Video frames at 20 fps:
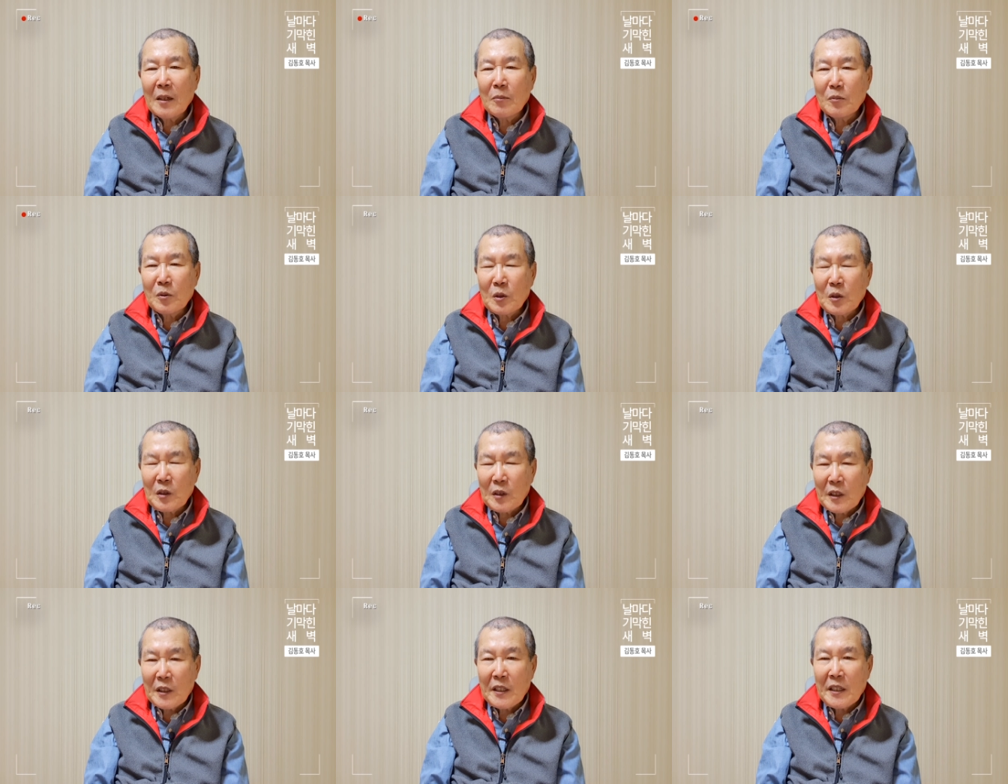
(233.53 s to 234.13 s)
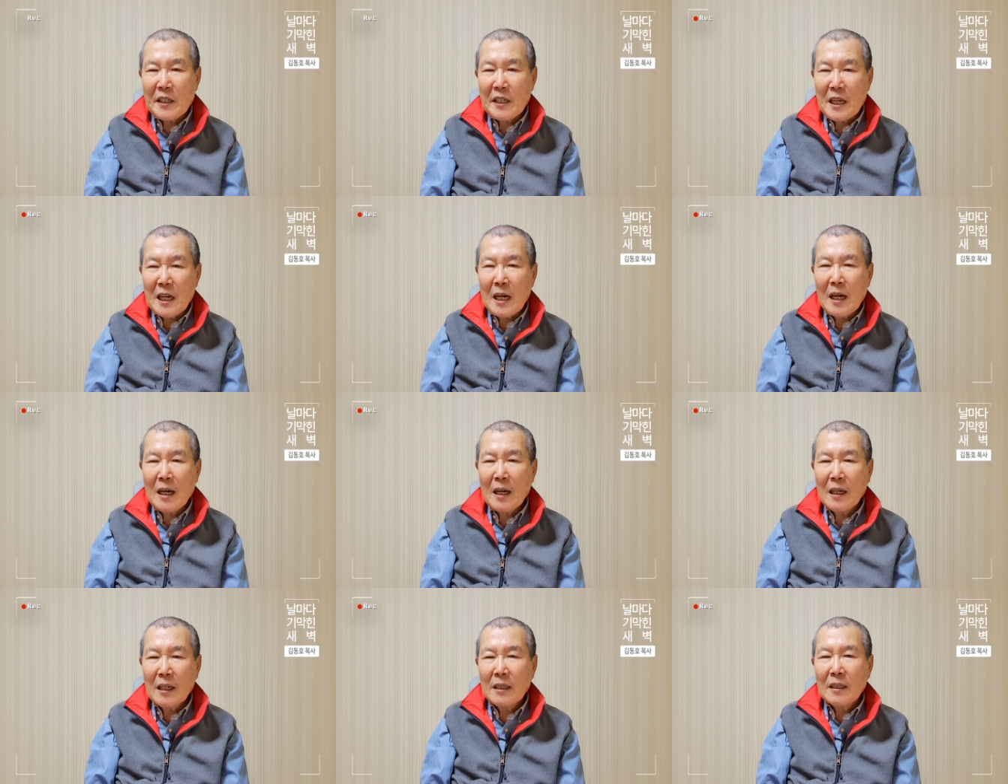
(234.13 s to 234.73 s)
무슨
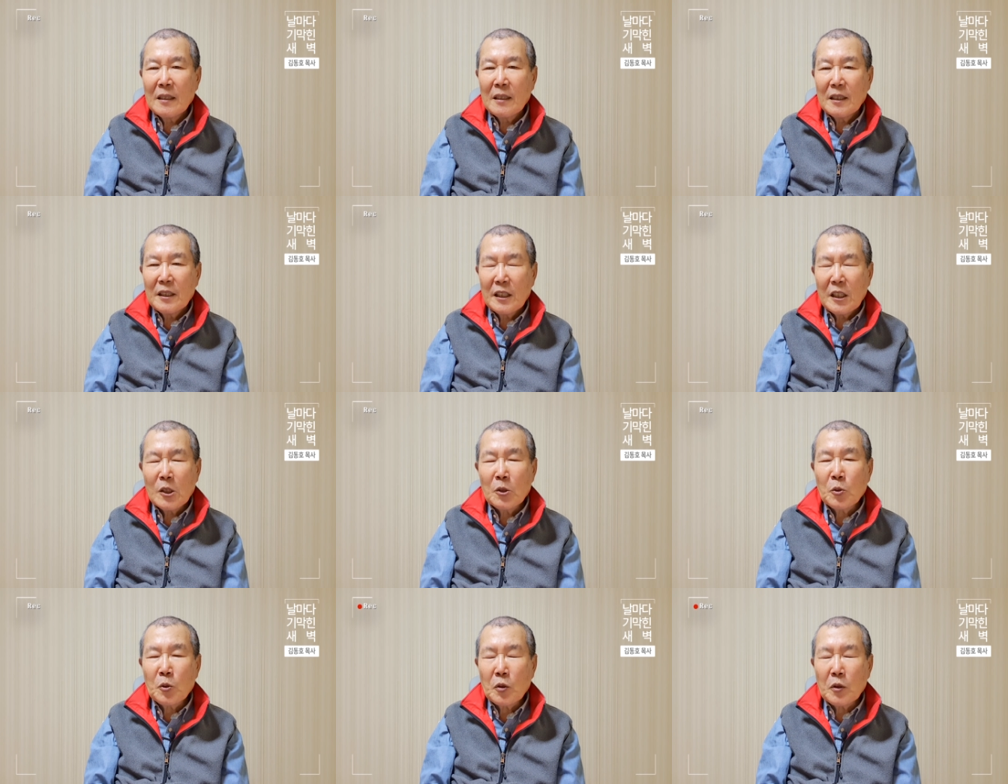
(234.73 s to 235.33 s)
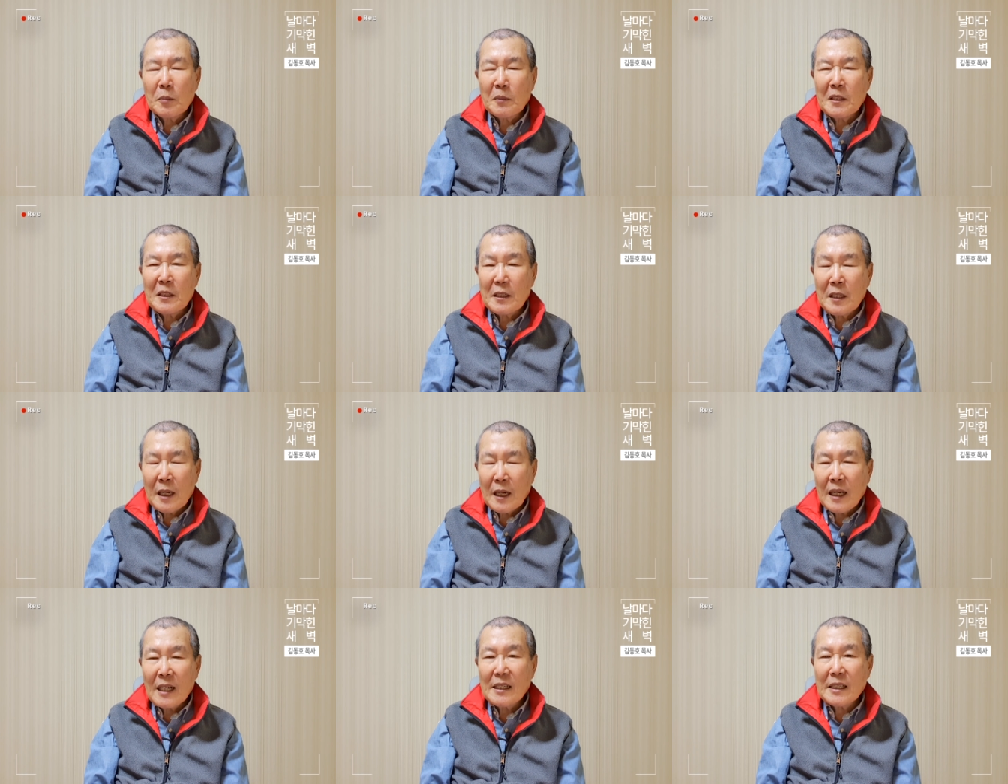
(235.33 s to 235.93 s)
일이냐? 예수님이
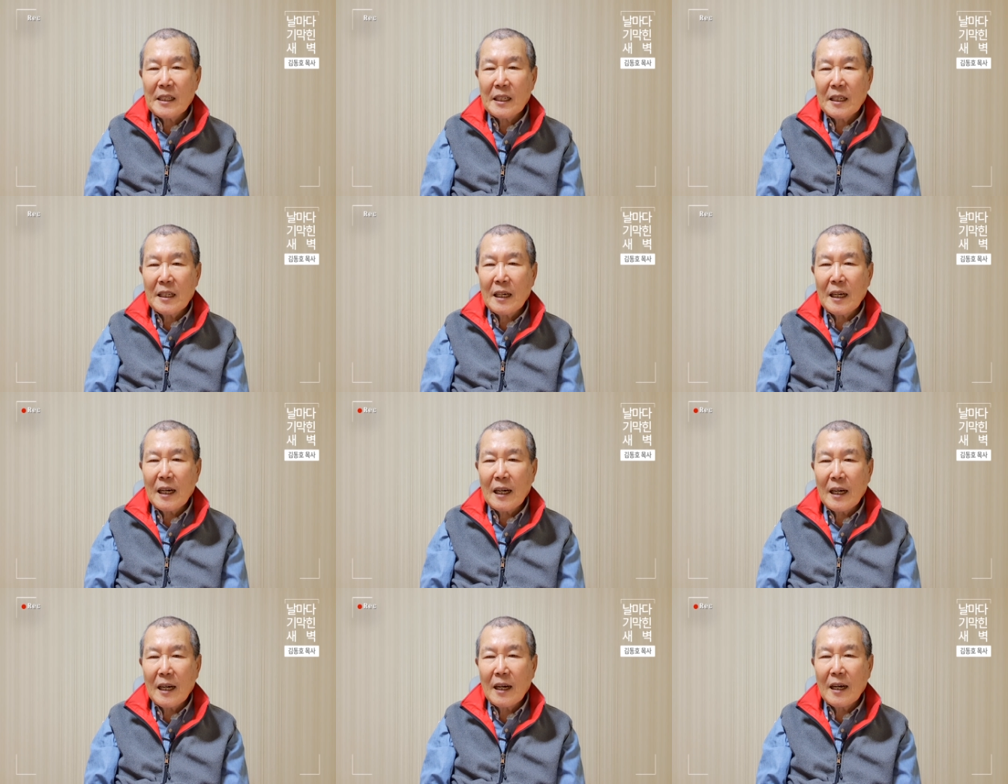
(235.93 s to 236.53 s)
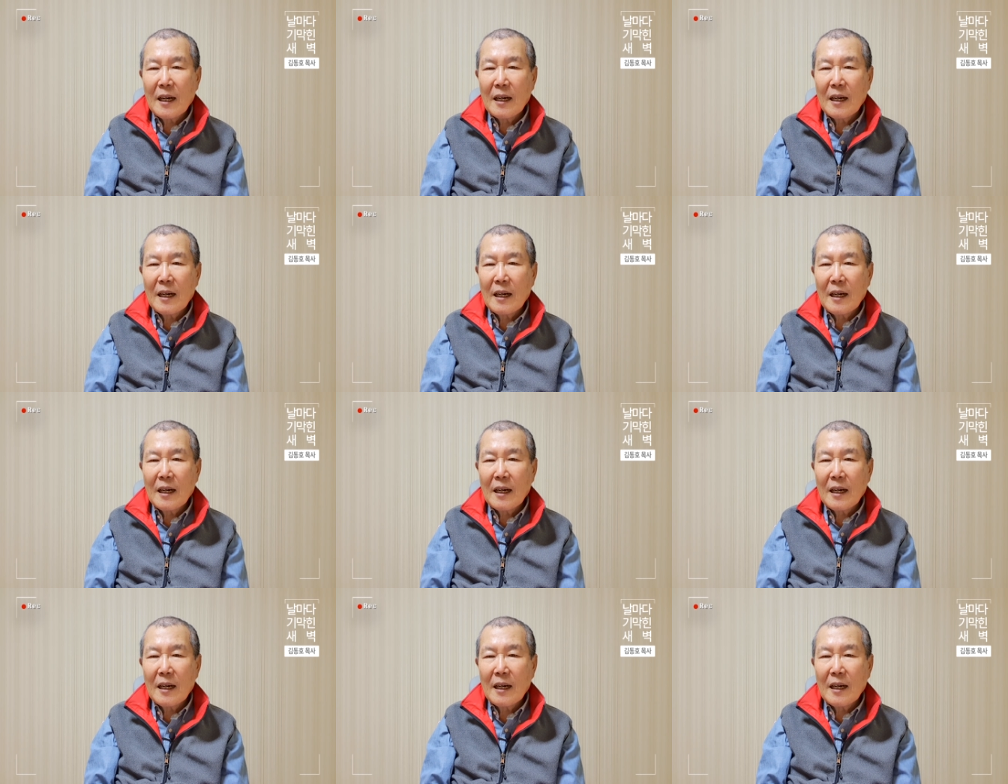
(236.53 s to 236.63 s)
지나가신다.